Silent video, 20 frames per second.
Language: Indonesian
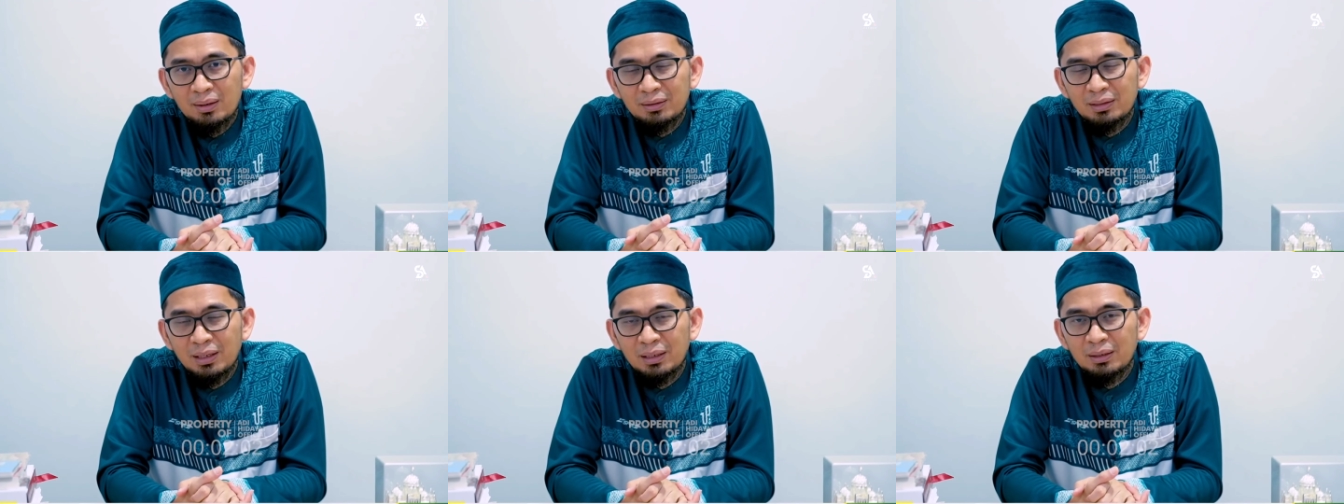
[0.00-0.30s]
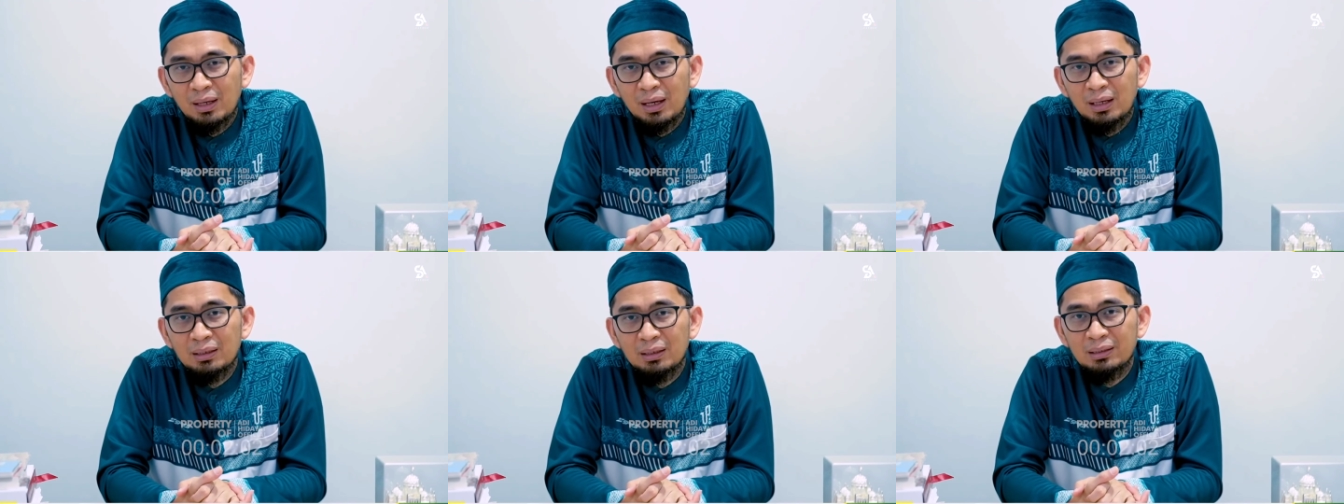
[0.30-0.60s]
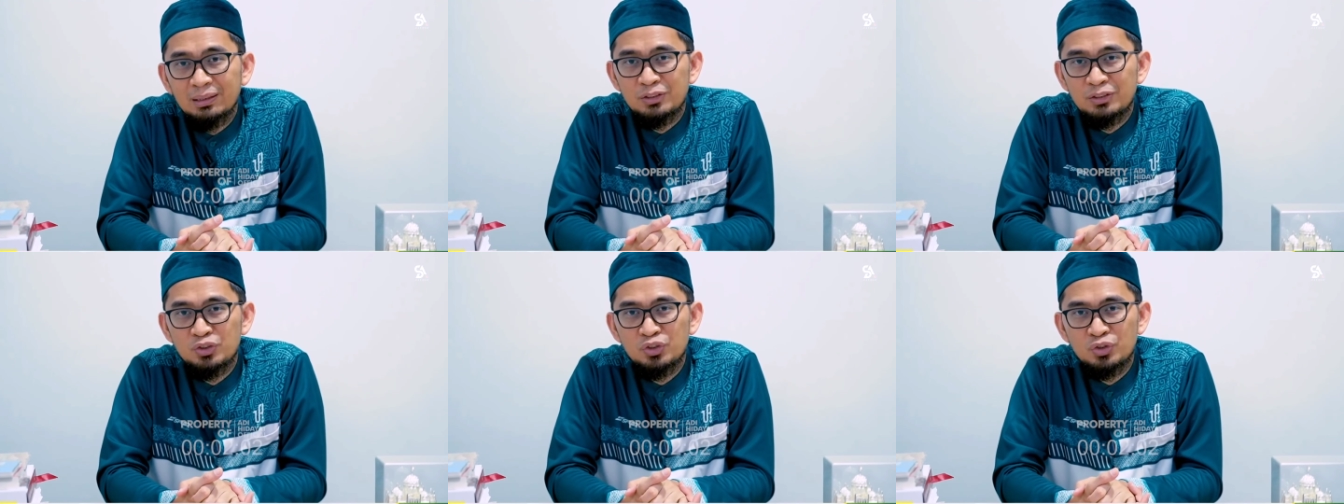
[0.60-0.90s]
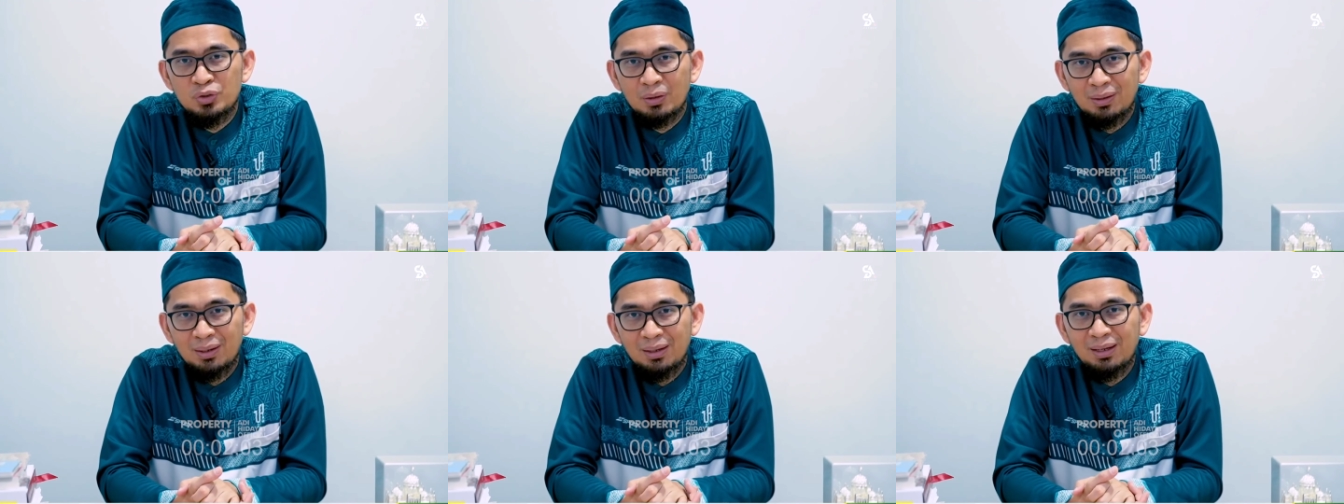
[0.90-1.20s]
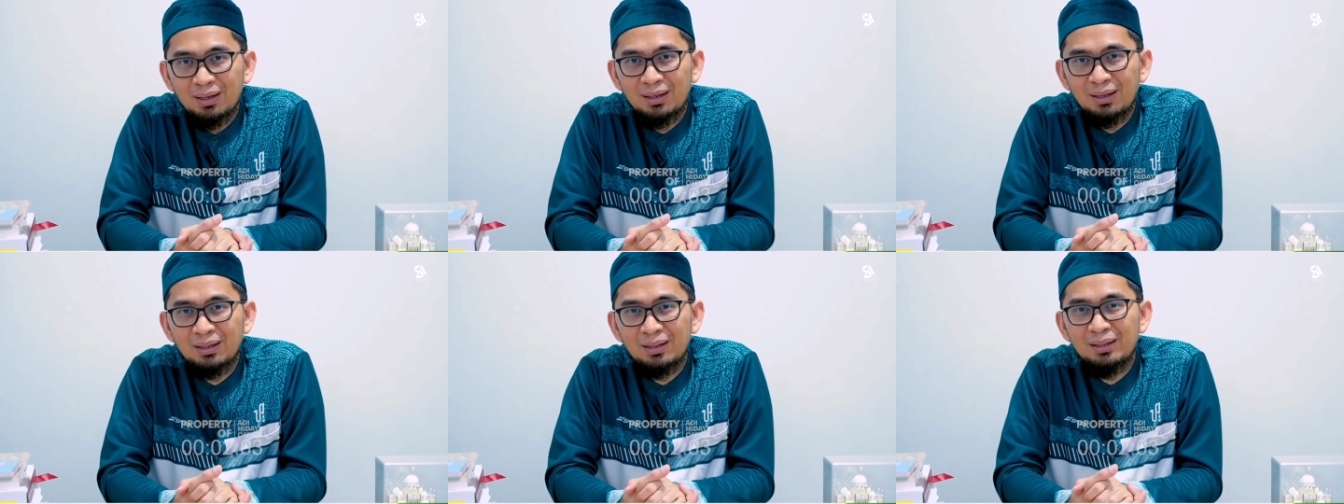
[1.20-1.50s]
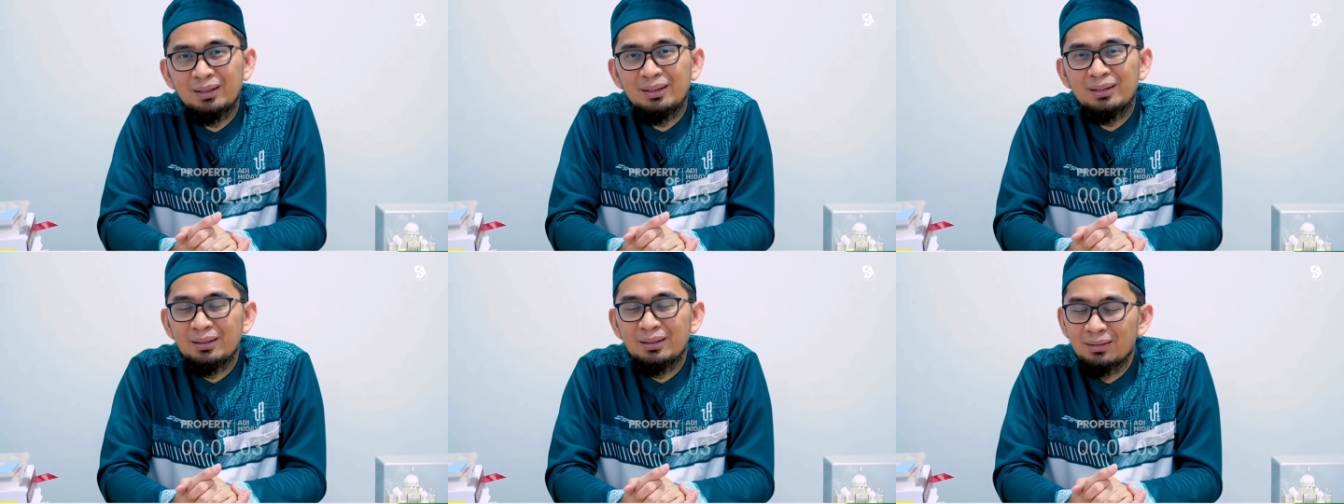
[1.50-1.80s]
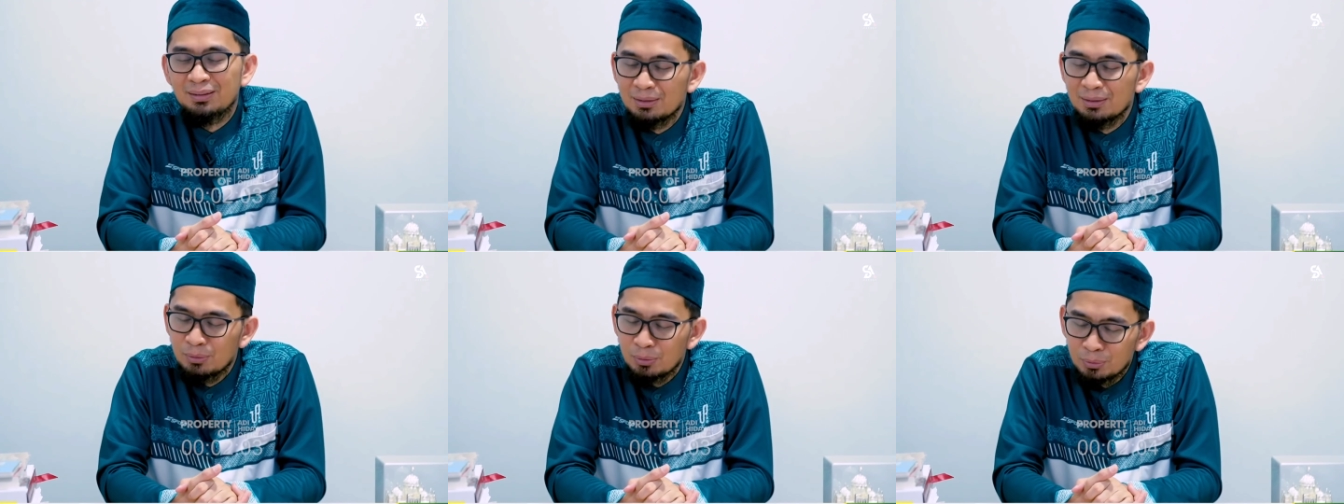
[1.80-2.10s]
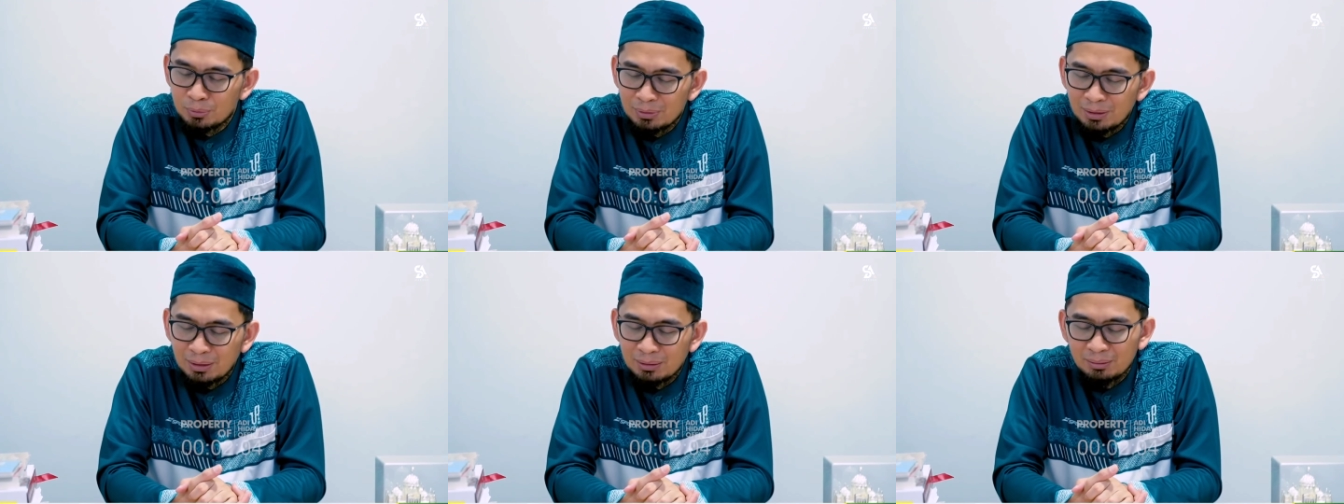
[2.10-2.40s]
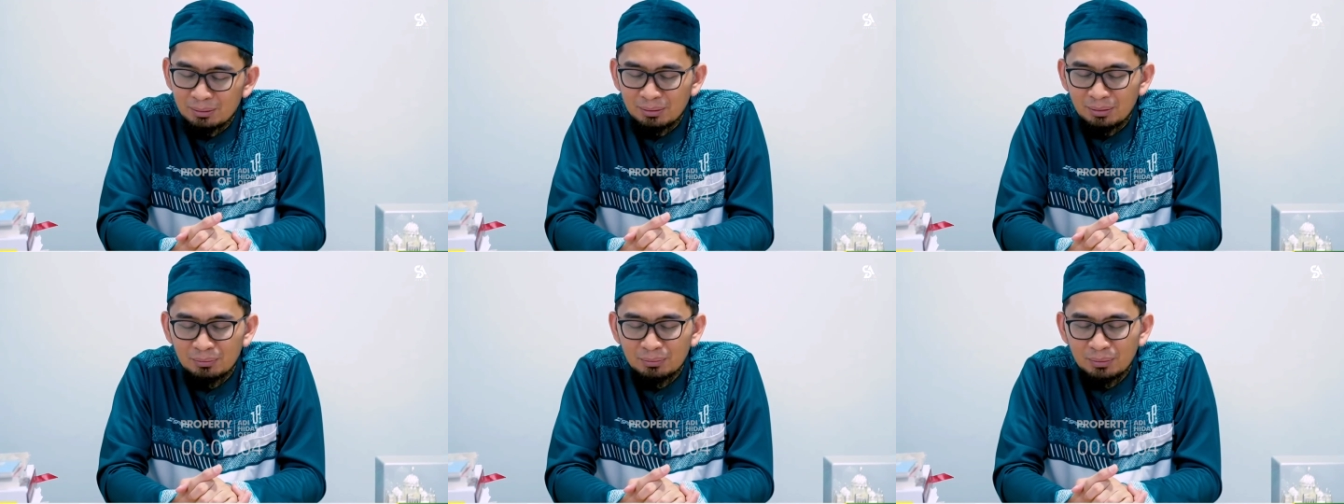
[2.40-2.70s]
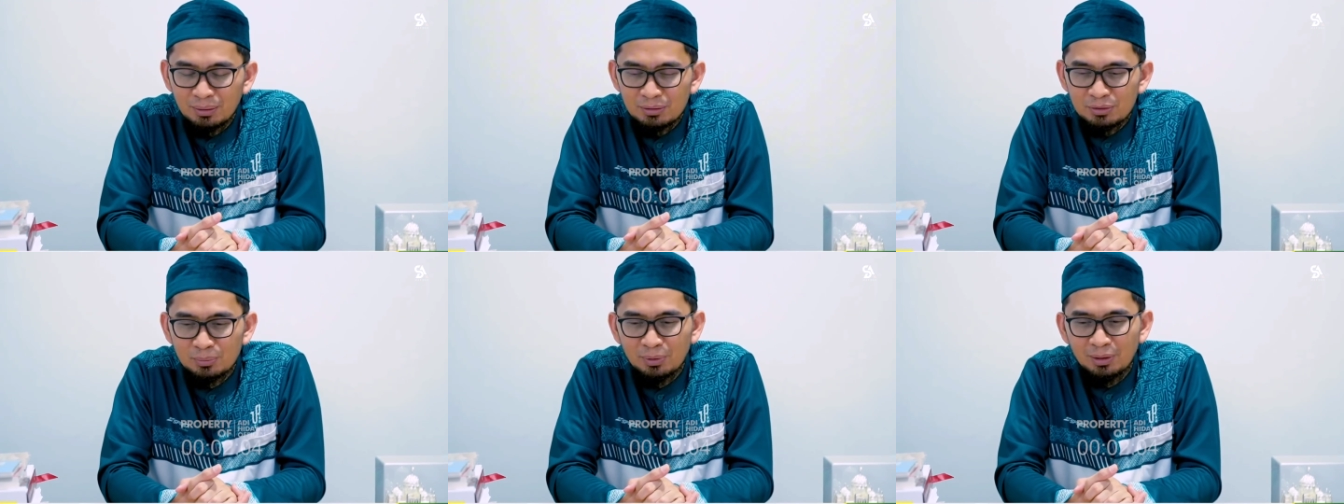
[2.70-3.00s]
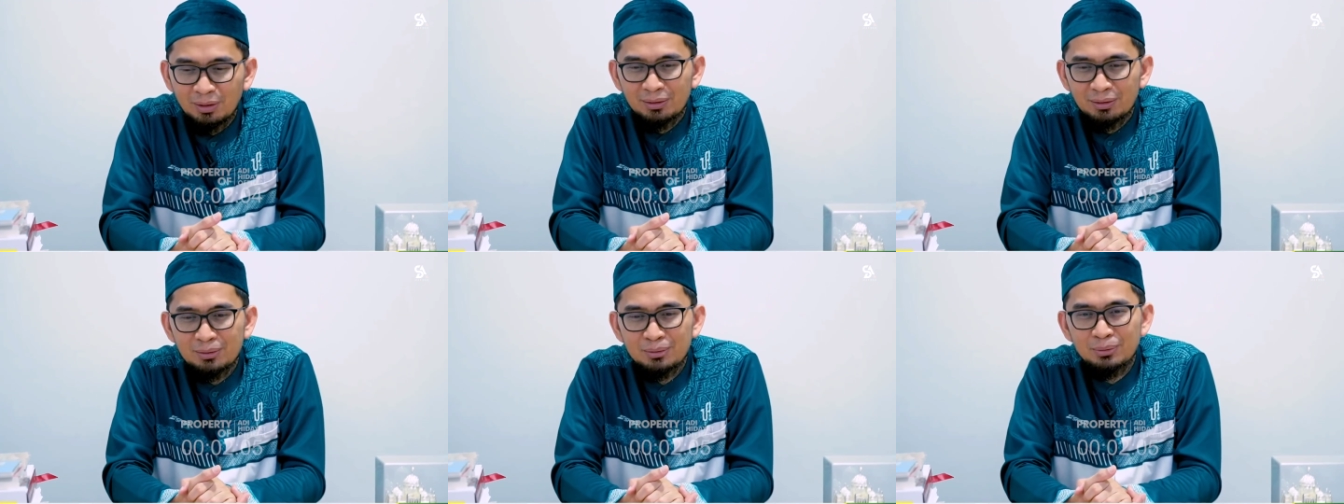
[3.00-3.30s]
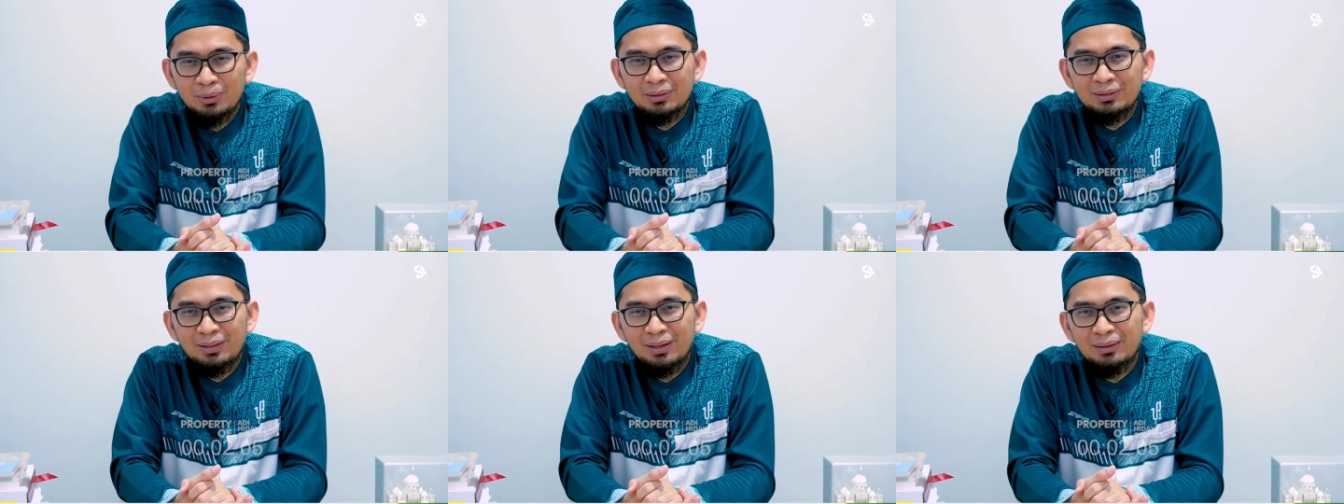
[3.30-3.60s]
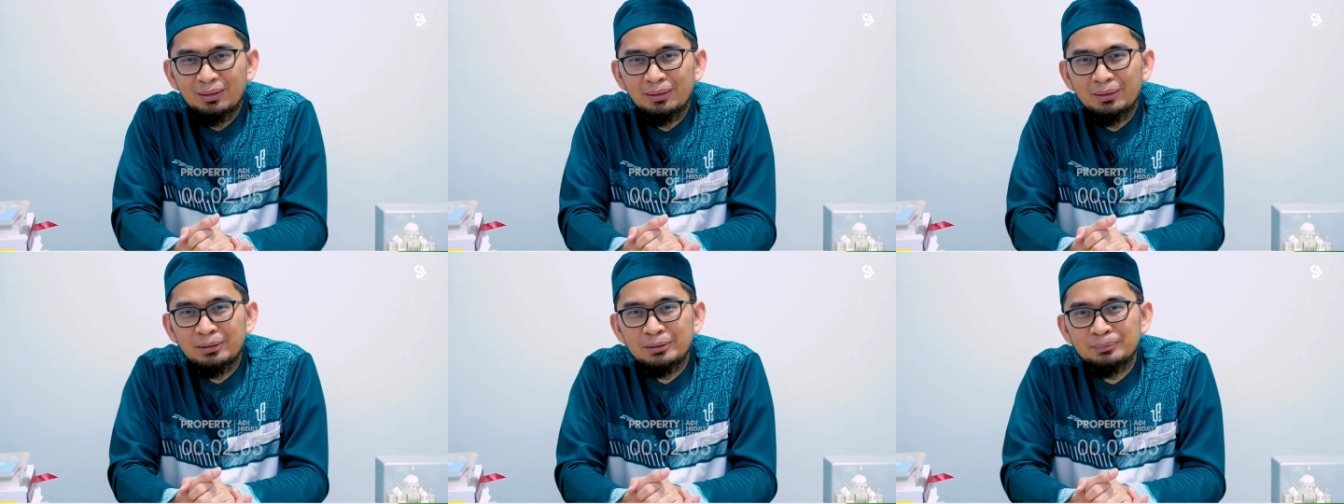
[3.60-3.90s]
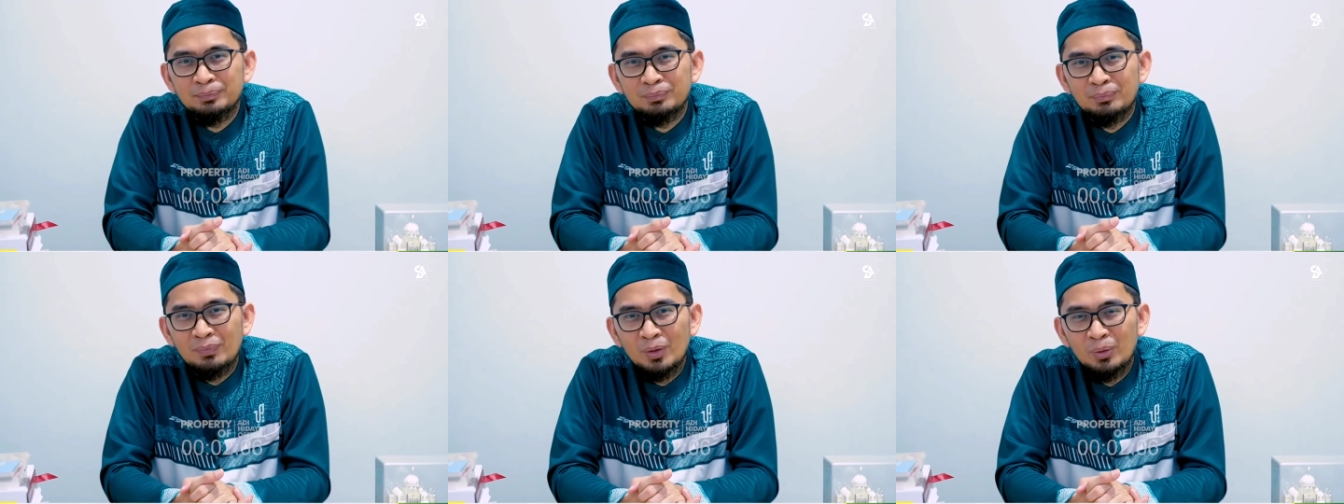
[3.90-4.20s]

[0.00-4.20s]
dan Al-Insyirah diturunkan oleh Allah Subhanahu wa taala